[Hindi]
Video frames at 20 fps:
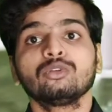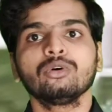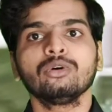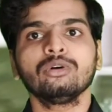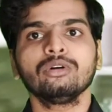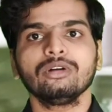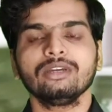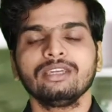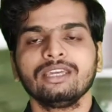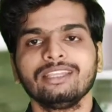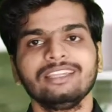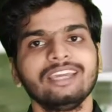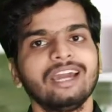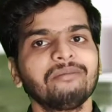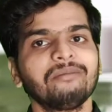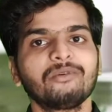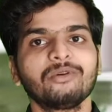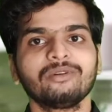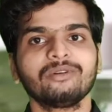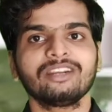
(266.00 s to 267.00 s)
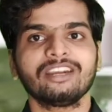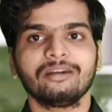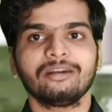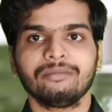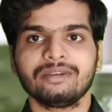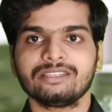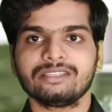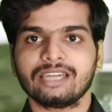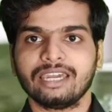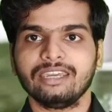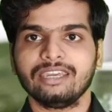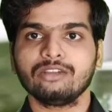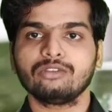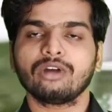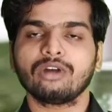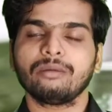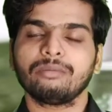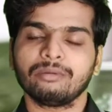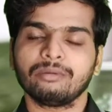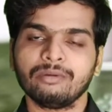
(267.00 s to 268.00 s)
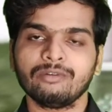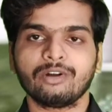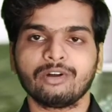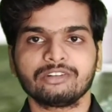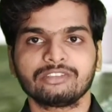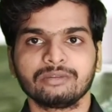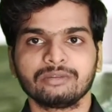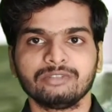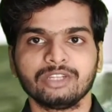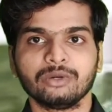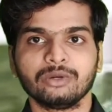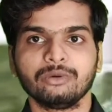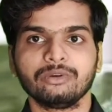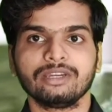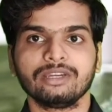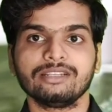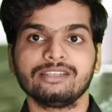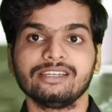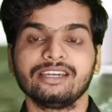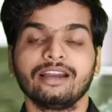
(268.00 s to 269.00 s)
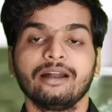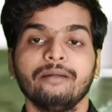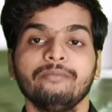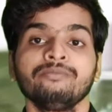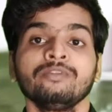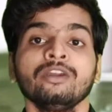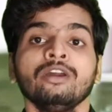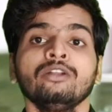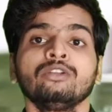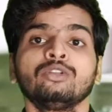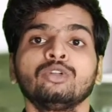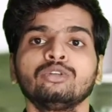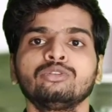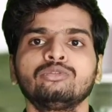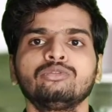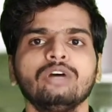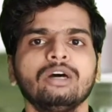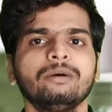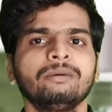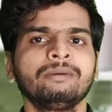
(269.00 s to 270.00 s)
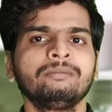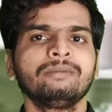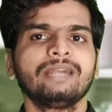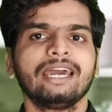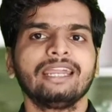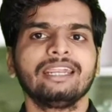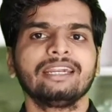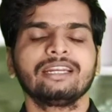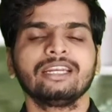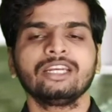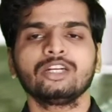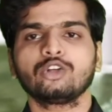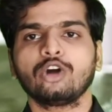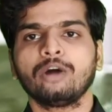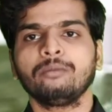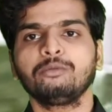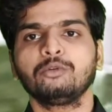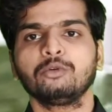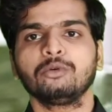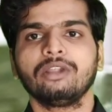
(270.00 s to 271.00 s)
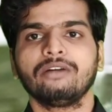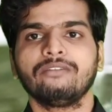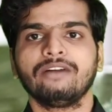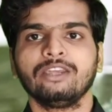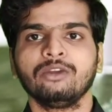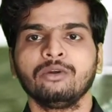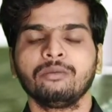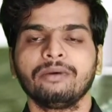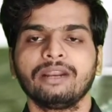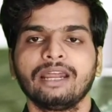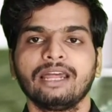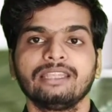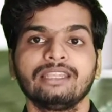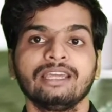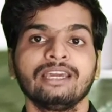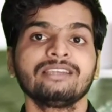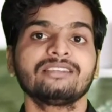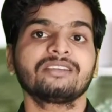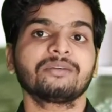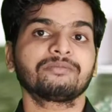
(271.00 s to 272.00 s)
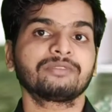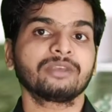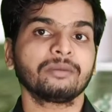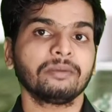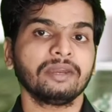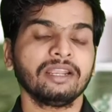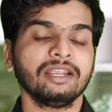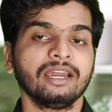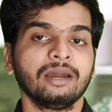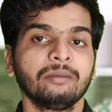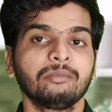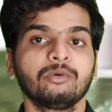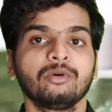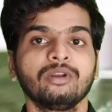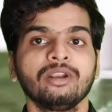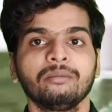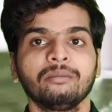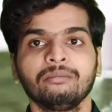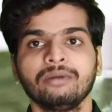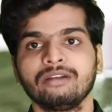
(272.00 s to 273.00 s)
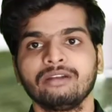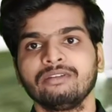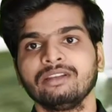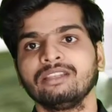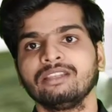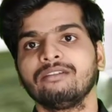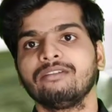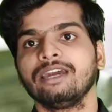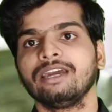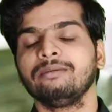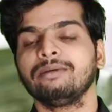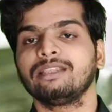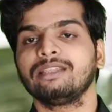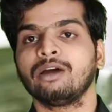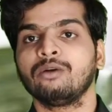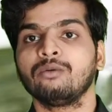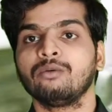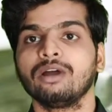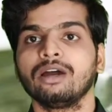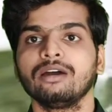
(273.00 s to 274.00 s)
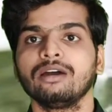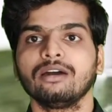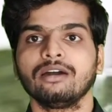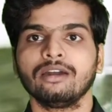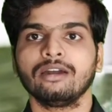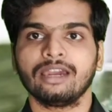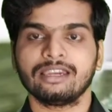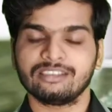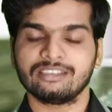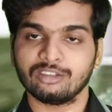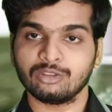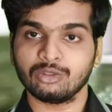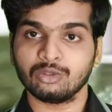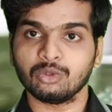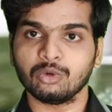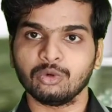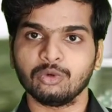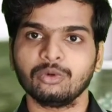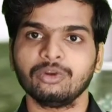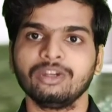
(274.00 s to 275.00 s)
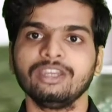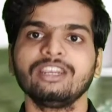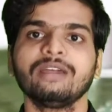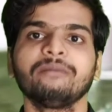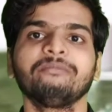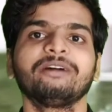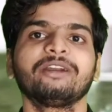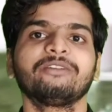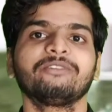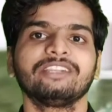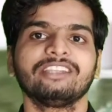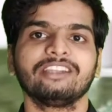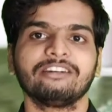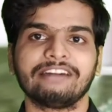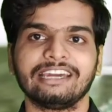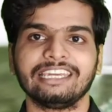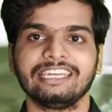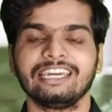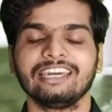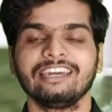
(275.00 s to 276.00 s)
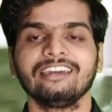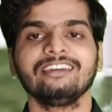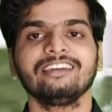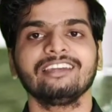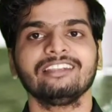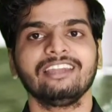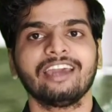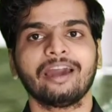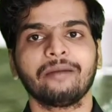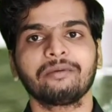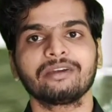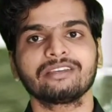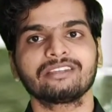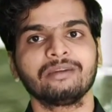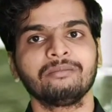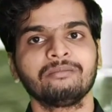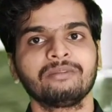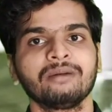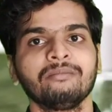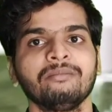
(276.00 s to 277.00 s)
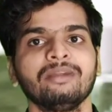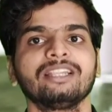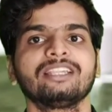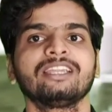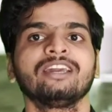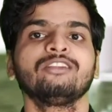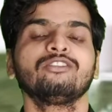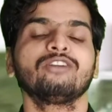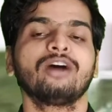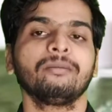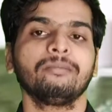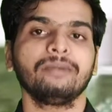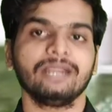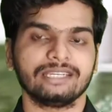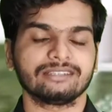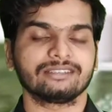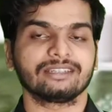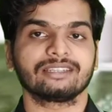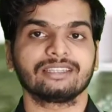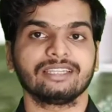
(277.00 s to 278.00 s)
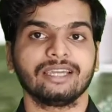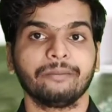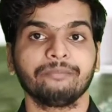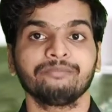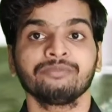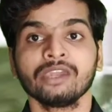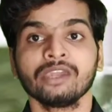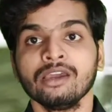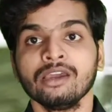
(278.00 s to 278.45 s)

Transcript: तो यदि आपको ट्रीटमेंट चाहिए तो आप हमें व्हाट्सअप जरूर कीजिएगा दोस्तों अब हम डायरेक्टली टॉप टू दवाइयों पर आते हैं सबसे पहले आपको नंबर वन दवाई बताऊंगा ऐसे तो दोनों ही नंबर वन दवाइयाँ हैं यदि आपके सिम्टम मिलते हैं तो आप ले सकते हैं